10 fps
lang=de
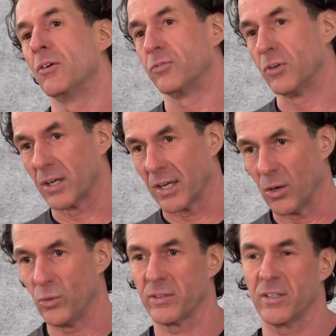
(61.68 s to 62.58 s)

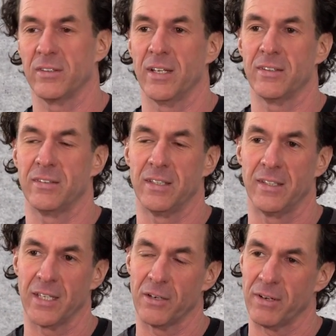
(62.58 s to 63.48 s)
Vorausgesetzt, die
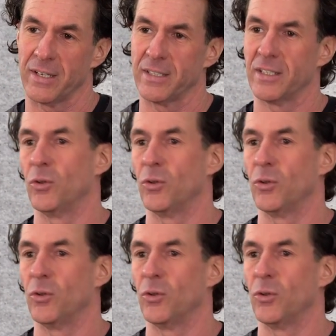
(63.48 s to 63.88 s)
Dinge waren nicht